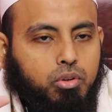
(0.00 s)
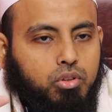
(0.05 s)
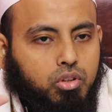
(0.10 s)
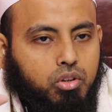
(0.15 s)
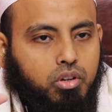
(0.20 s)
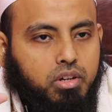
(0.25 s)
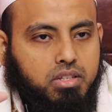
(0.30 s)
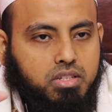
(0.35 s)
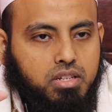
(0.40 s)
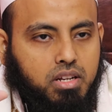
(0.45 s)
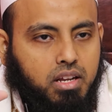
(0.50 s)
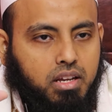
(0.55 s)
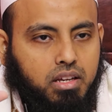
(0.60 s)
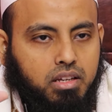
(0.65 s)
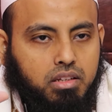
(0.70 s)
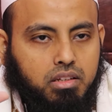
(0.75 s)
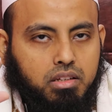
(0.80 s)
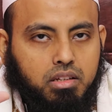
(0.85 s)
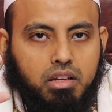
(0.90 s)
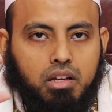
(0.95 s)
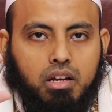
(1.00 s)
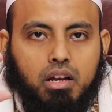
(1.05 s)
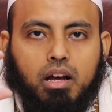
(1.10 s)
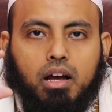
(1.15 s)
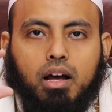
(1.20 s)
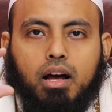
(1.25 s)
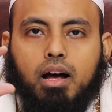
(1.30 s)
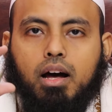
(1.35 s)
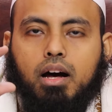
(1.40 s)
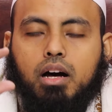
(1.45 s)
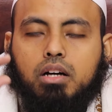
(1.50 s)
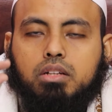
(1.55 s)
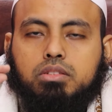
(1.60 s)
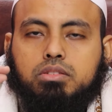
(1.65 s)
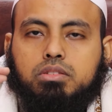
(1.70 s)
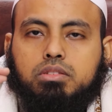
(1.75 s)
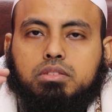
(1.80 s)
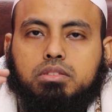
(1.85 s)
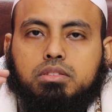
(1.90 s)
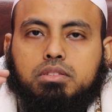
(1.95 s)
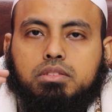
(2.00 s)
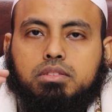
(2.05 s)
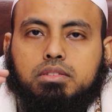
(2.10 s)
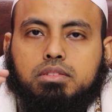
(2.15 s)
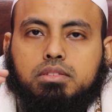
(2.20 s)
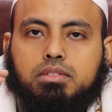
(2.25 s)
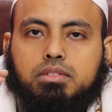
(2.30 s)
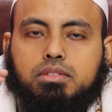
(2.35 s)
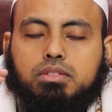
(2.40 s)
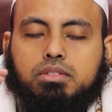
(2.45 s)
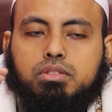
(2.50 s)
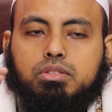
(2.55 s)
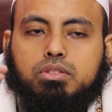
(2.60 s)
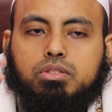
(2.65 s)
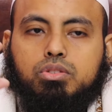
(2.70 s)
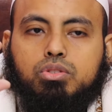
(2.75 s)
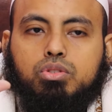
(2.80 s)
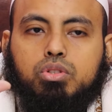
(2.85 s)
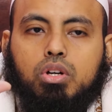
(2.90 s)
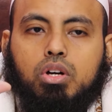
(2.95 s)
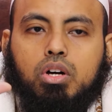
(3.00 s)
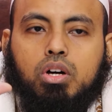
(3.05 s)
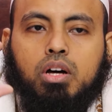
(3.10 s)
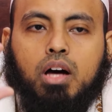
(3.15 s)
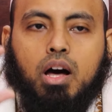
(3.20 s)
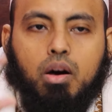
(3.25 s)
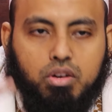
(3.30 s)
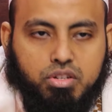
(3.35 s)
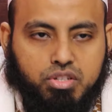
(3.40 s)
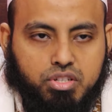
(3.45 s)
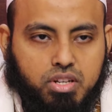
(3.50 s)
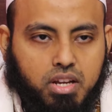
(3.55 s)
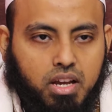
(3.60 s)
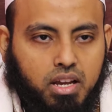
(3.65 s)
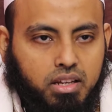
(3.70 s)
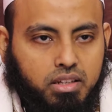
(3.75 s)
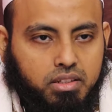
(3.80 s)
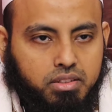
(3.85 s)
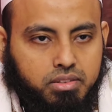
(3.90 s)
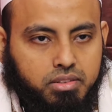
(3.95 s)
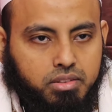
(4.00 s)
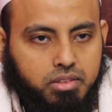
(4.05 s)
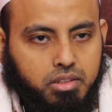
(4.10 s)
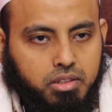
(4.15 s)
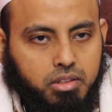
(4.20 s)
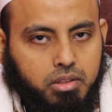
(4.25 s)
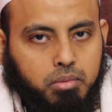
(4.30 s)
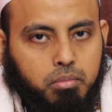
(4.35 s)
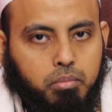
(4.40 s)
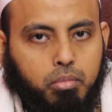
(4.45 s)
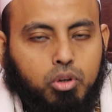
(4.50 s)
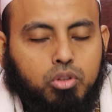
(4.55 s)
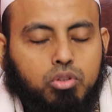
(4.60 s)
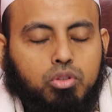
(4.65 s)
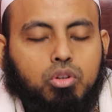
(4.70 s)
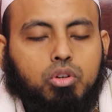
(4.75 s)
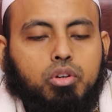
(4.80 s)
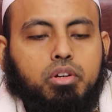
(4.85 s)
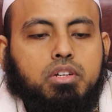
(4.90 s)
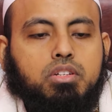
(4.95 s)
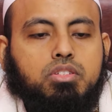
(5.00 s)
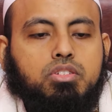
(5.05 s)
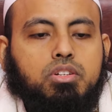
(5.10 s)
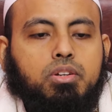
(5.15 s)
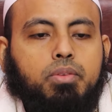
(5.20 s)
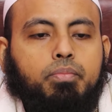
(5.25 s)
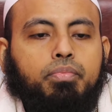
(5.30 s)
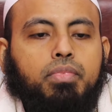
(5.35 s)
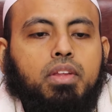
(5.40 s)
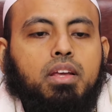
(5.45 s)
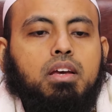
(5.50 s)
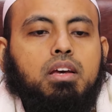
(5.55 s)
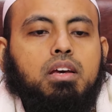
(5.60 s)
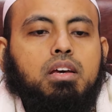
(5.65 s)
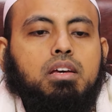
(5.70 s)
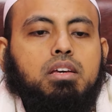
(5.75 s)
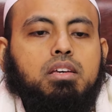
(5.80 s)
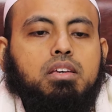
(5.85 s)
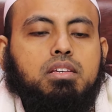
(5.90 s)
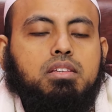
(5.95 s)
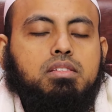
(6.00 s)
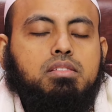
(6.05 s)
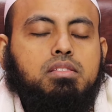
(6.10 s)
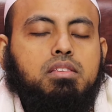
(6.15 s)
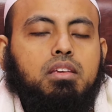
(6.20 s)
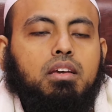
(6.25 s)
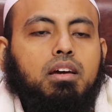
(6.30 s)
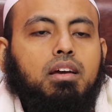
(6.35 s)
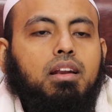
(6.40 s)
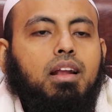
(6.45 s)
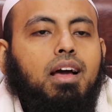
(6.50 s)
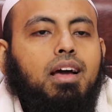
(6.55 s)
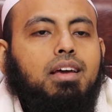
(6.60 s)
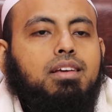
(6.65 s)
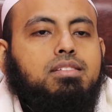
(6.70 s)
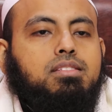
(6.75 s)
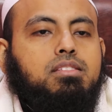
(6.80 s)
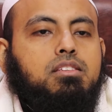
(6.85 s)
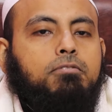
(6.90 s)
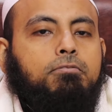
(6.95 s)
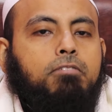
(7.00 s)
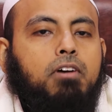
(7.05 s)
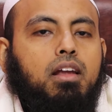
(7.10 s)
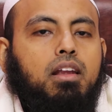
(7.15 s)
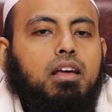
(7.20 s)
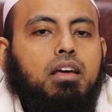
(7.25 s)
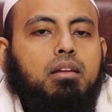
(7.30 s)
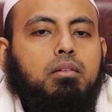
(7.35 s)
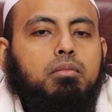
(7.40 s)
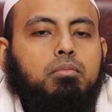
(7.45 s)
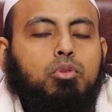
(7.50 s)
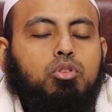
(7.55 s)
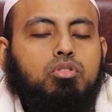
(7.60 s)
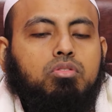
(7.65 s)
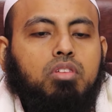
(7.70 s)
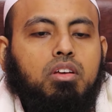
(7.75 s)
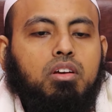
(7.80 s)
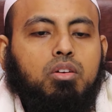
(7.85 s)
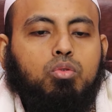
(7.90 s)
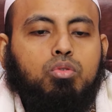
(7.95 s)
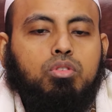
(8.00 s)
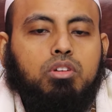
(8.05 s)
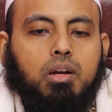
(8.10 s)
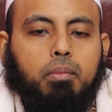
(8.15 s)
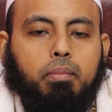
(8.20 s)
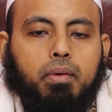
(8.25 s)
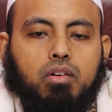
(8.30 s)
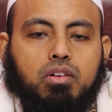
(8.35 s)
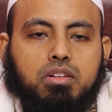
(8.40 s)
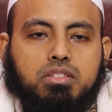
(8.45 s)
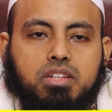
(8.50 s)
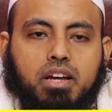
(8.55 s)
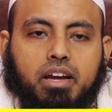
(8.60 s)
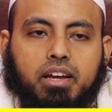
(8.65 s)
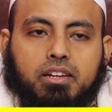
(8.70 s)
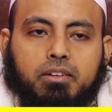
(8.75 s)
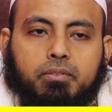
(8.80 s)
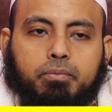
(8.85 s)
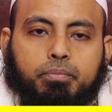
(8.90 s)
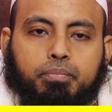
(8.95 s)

বন্ধ হয়েছে না আল ত আওয়াজটা বন্ধ হয়েছে ইস্তিয়ালা ইস্তিফালের মধ্যে কোনটা পাওয়া যায়